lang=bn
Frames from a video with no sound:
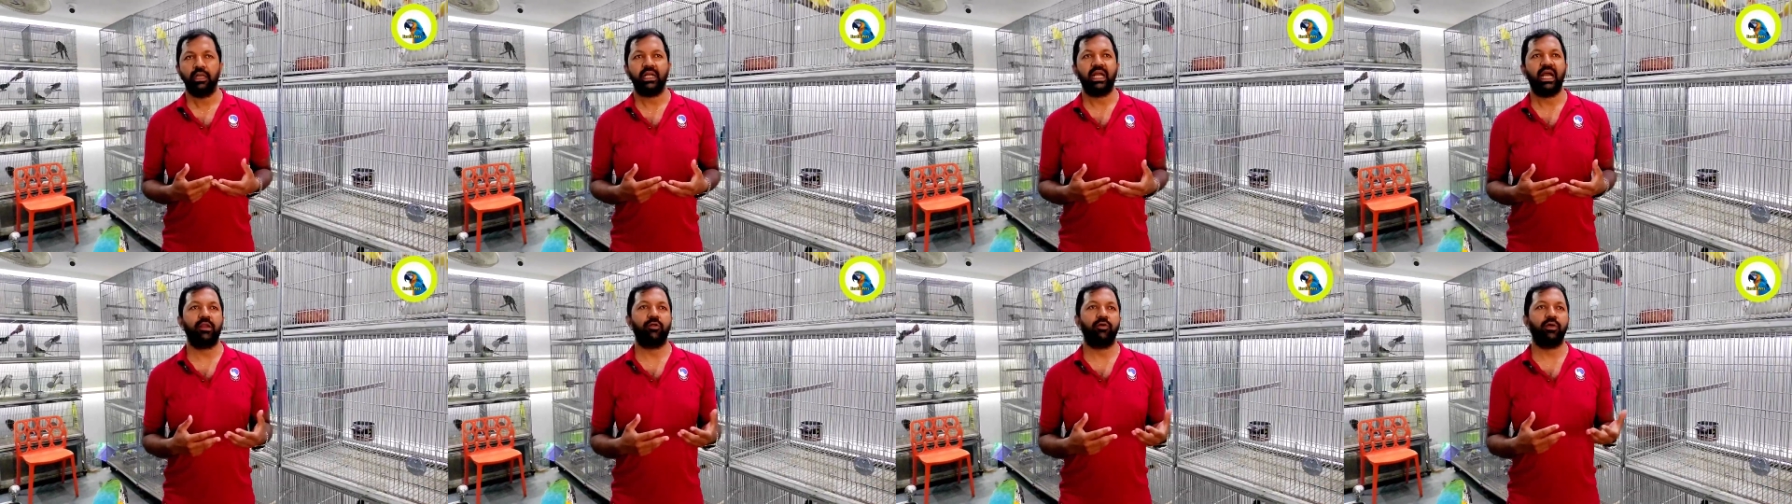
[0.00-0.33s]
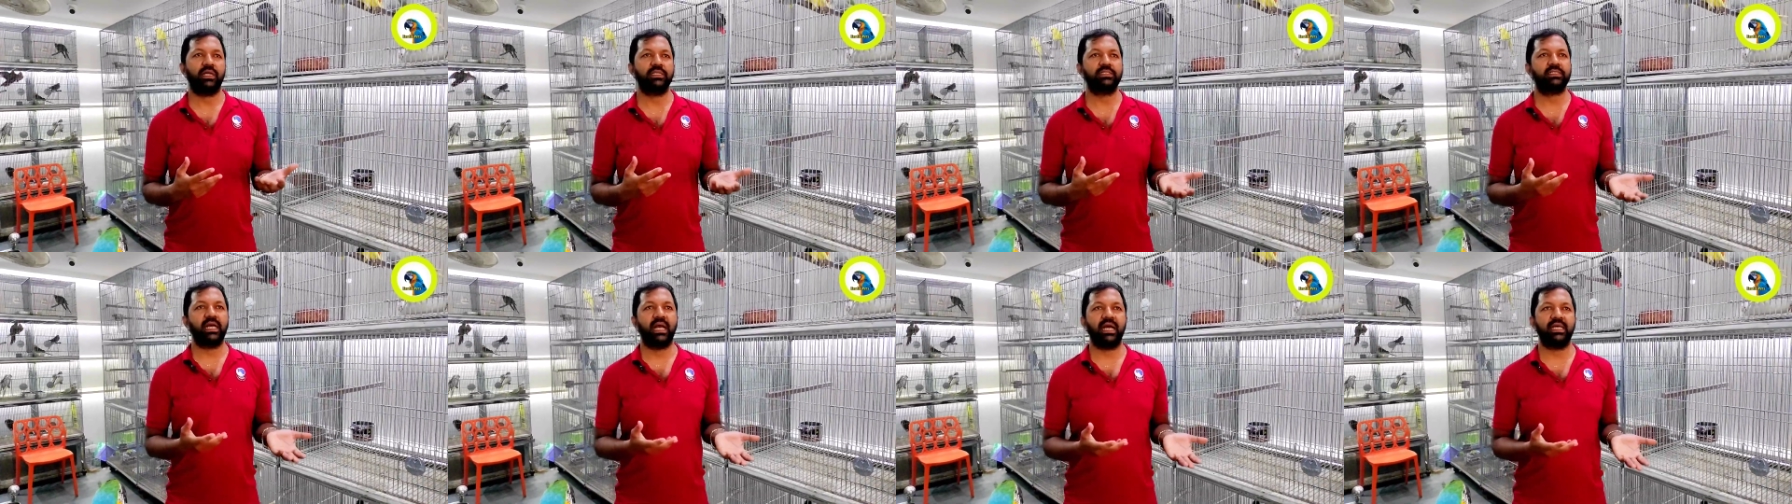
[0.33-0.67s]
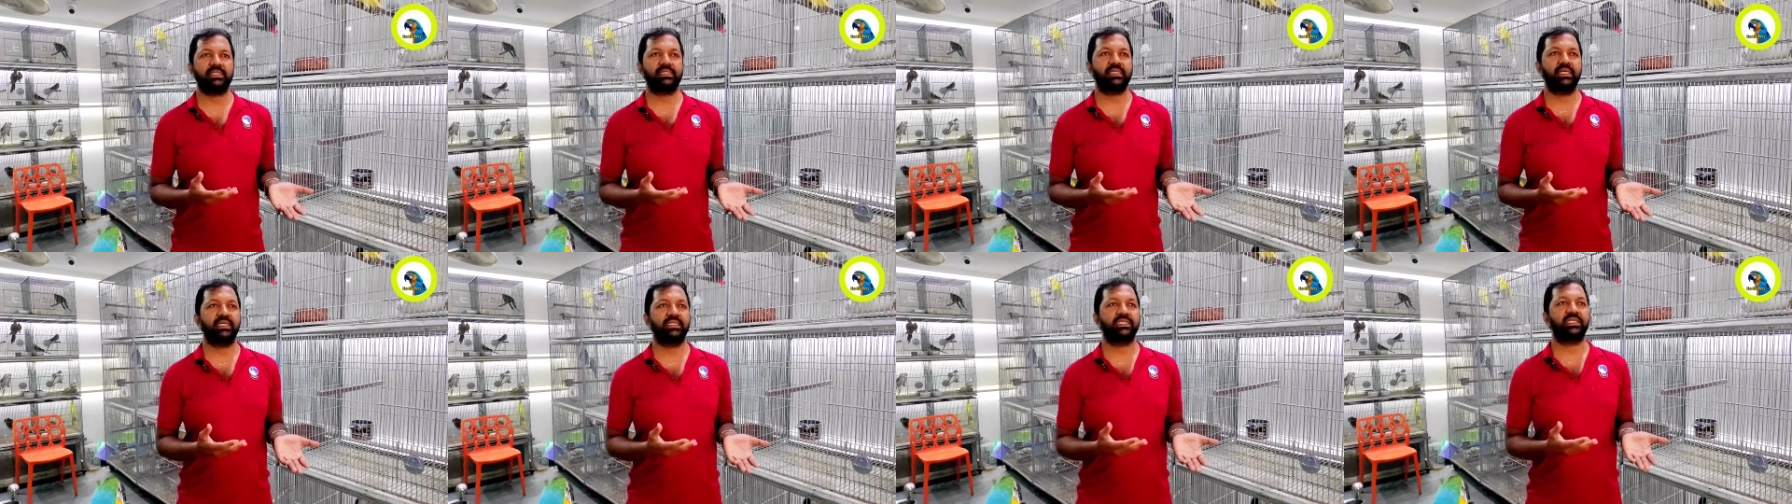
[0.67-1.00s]
কারো কাছে
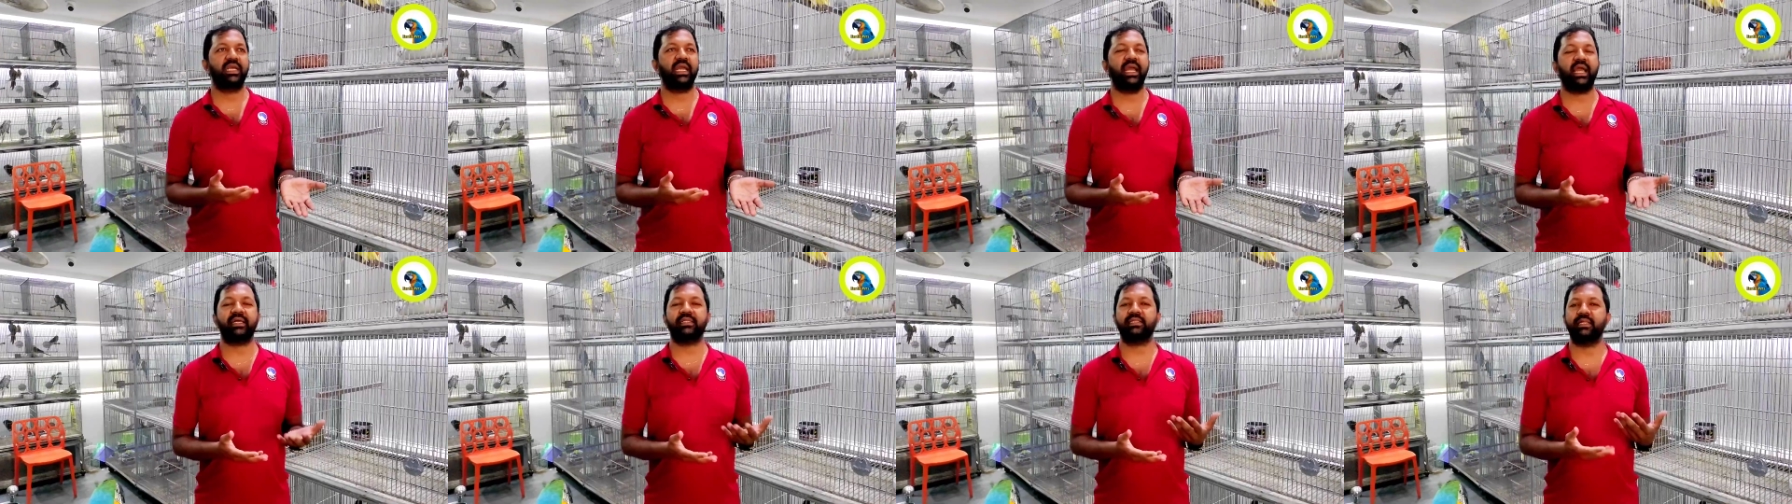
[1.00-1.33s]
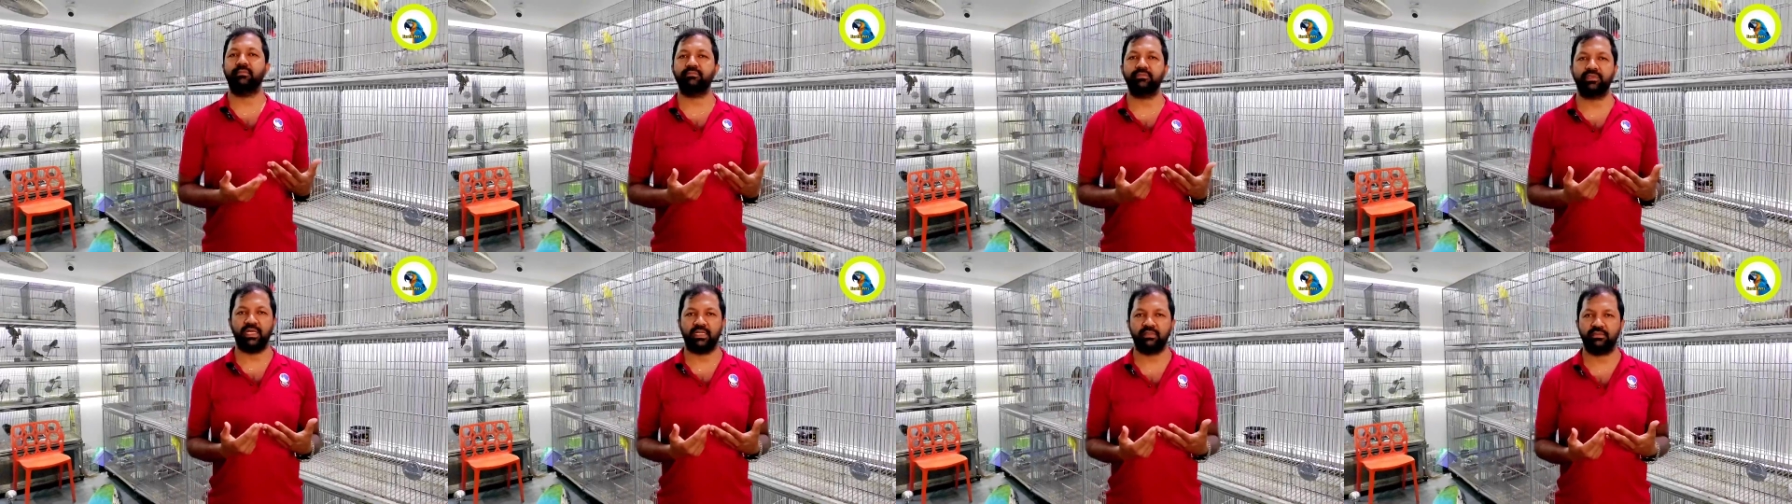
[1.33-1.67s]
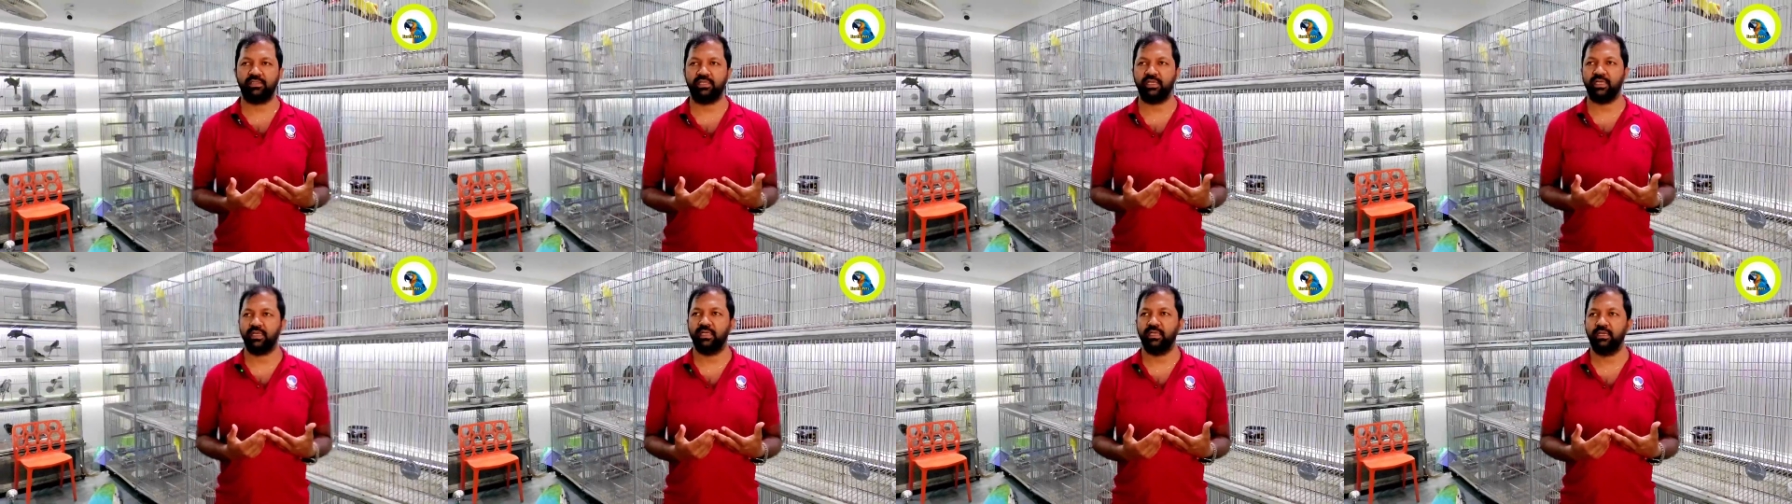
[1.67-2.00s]
আসে সে একদম
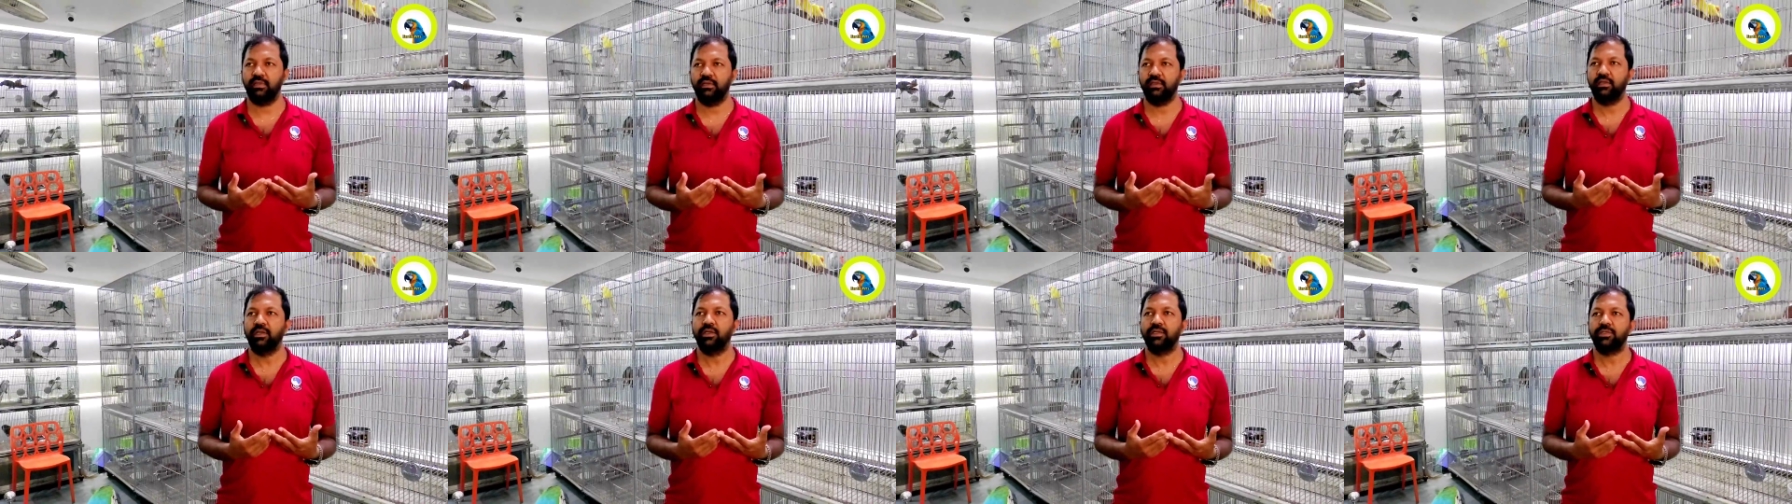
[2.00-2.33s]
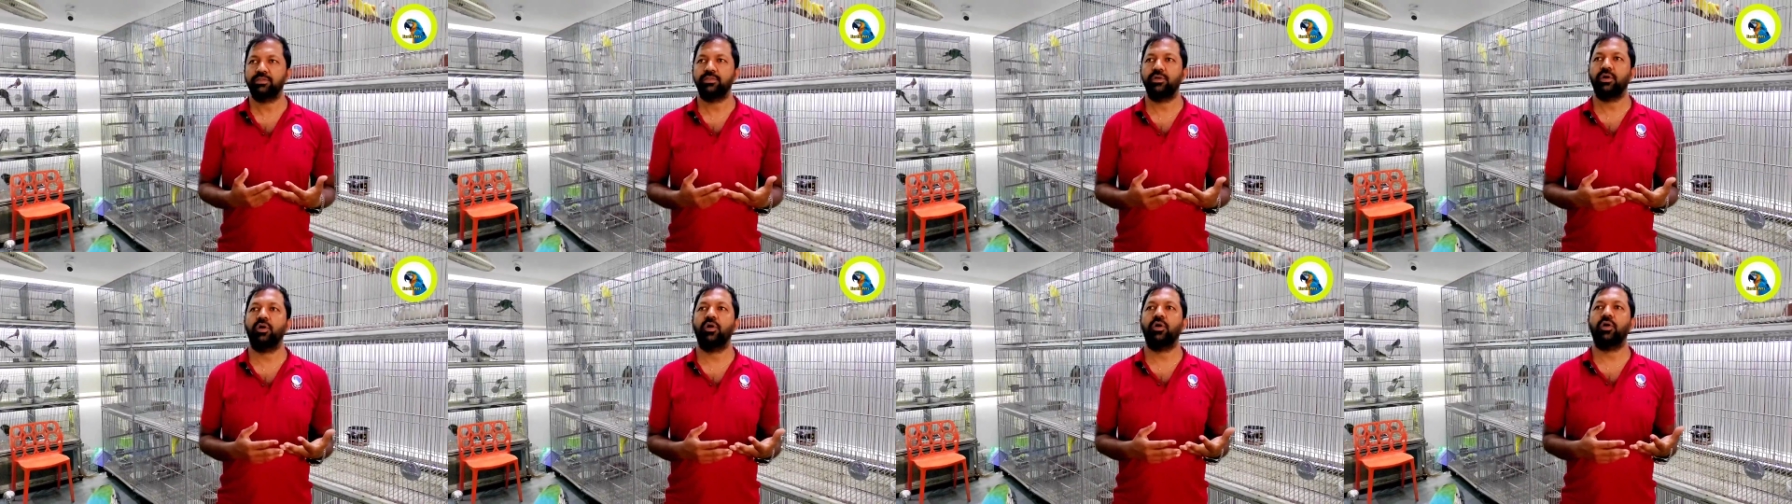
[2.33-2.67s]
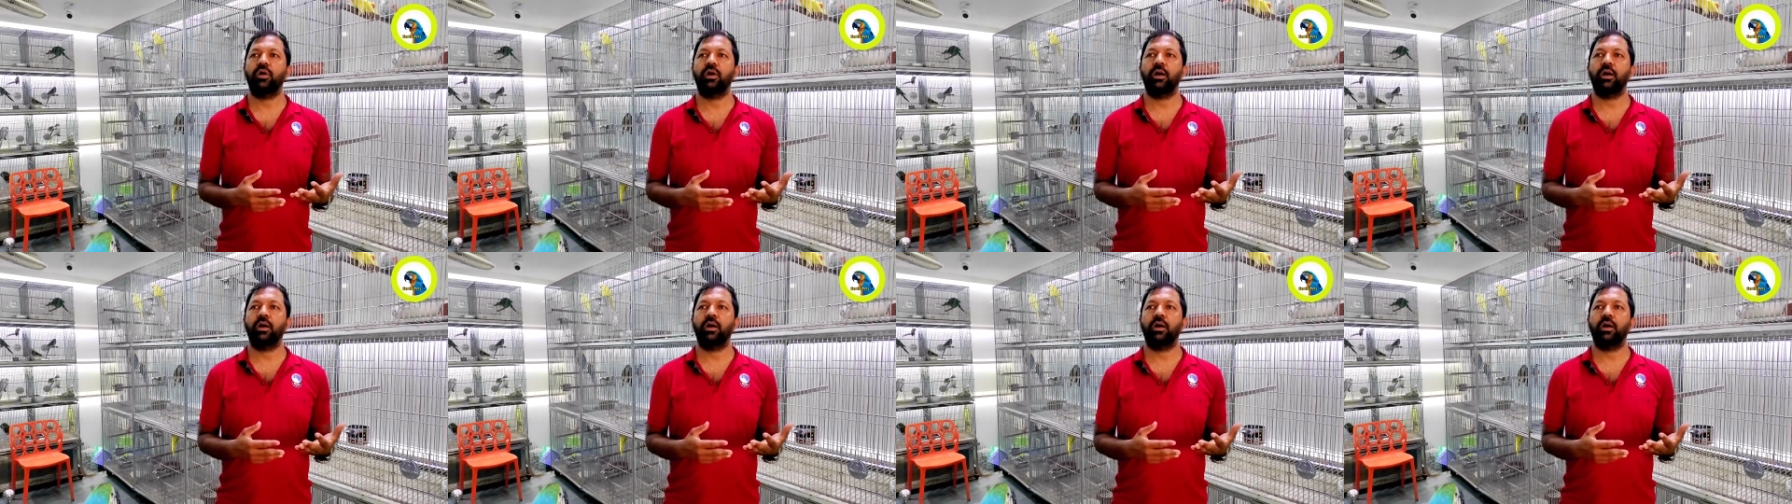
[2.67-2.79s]
চাচ্ছে তো